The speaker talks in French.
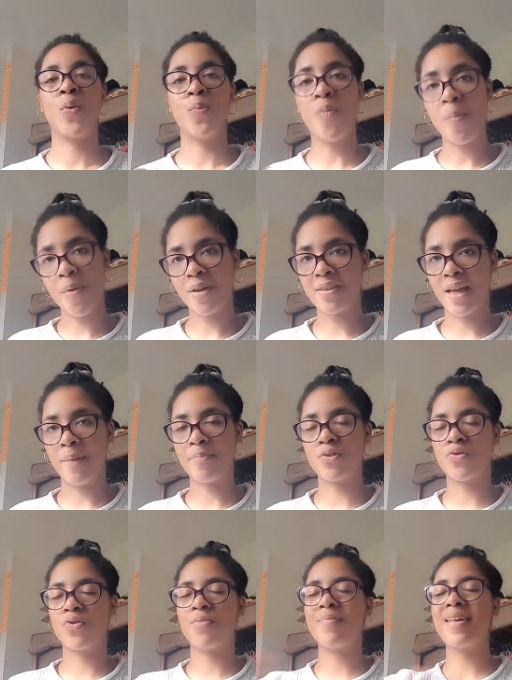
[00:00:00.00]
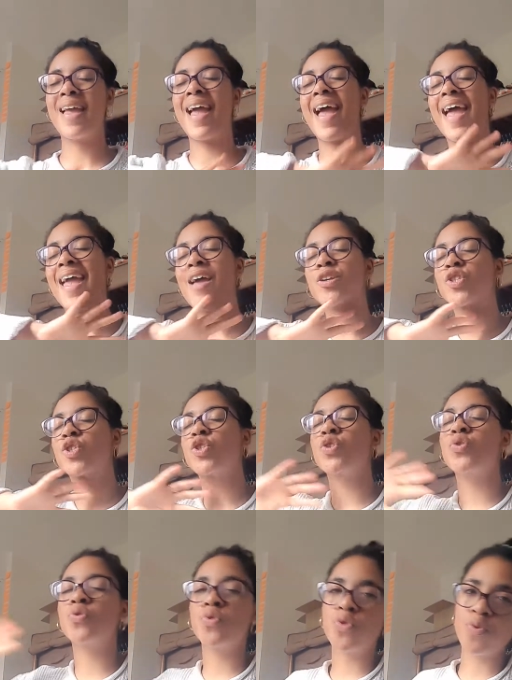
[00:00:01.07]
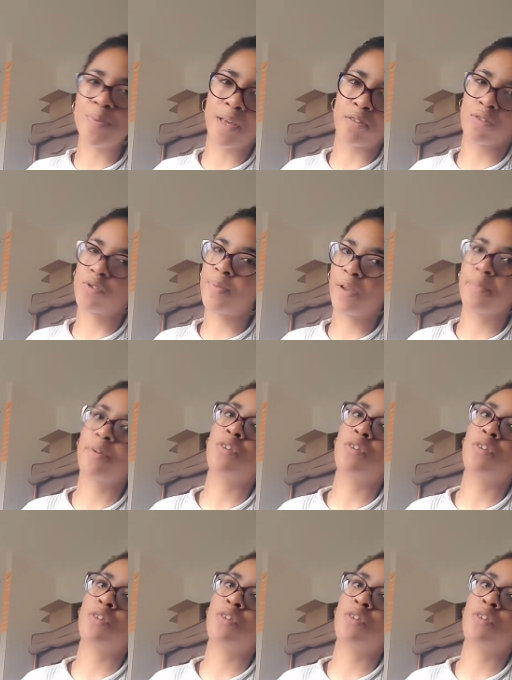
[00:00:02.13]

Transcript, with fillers: mon portable, je le mets super loin, super loin.